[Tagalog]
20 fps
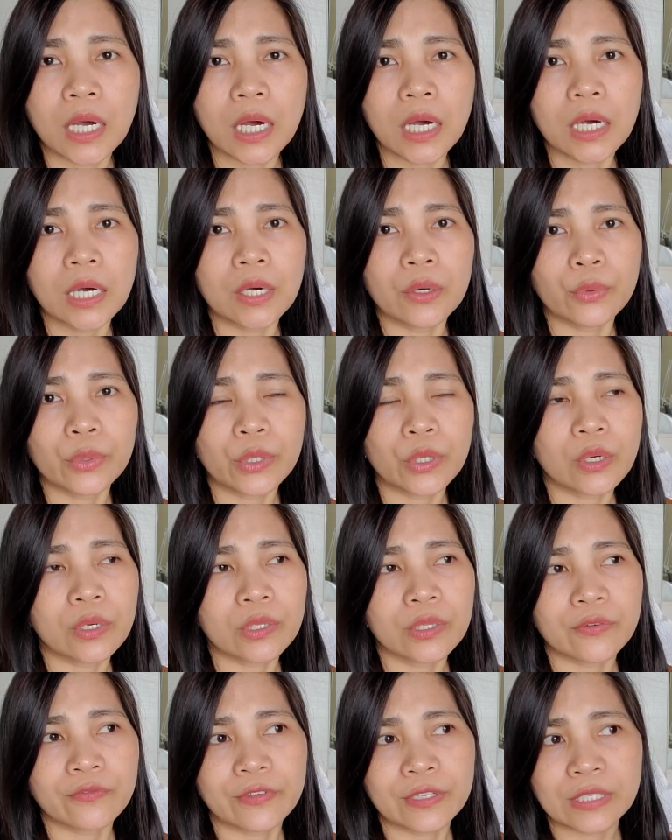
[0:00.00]
uh, we're
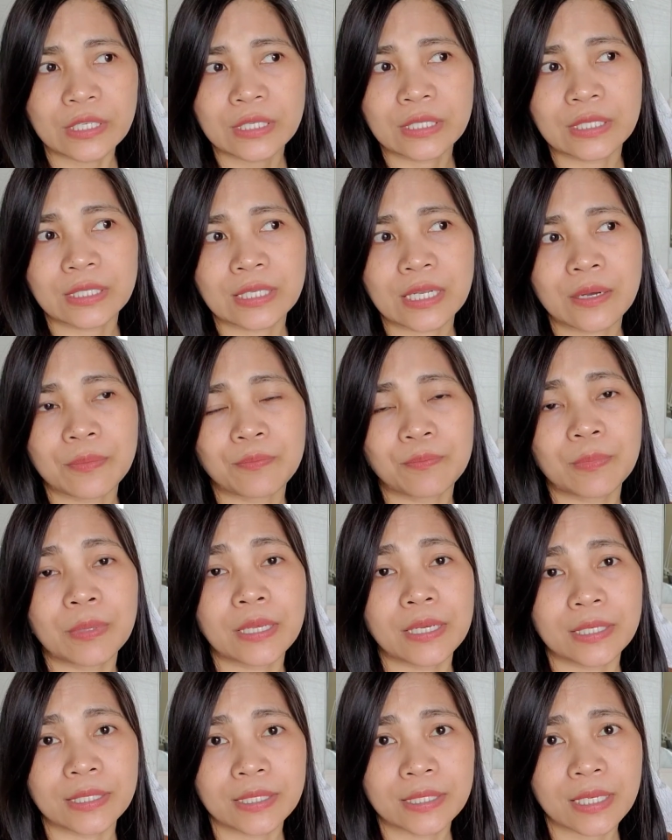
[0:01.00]
going to visit some
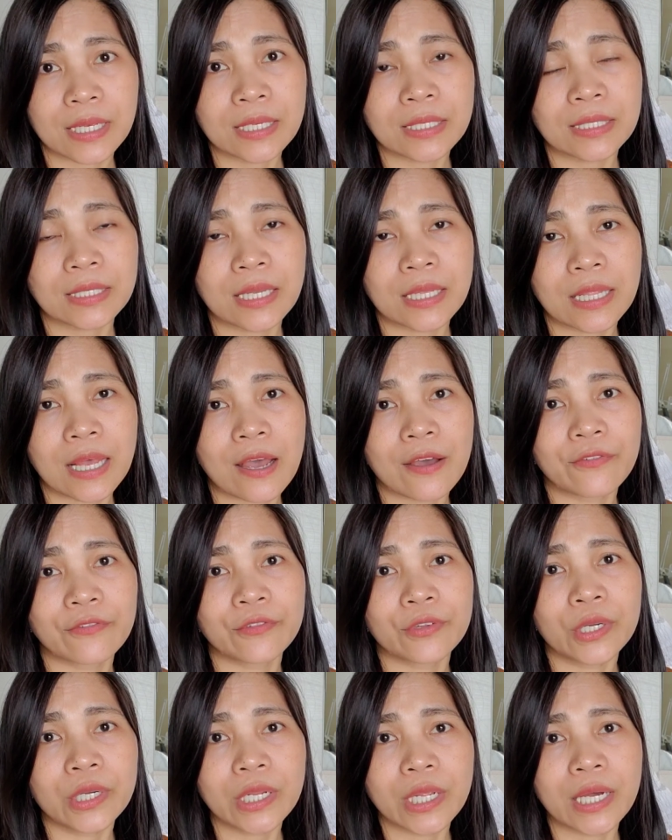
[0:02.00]
places. Then,
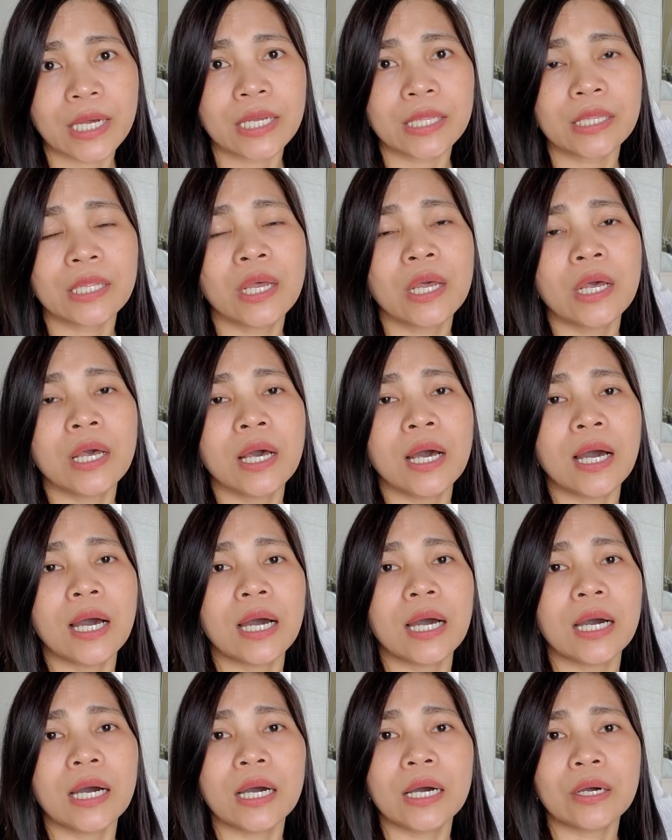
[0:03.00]
after that,
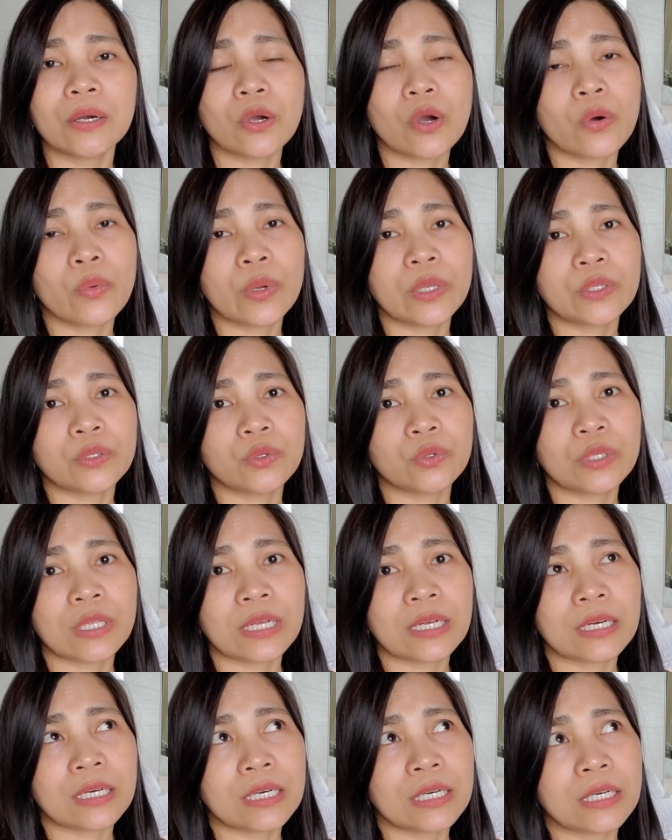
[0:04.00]
uh, going to
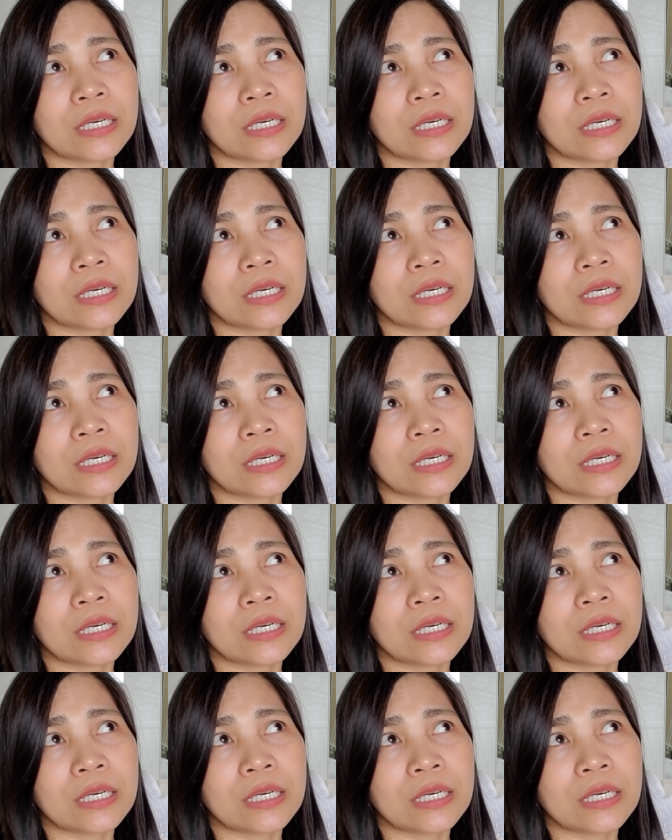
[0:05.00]
the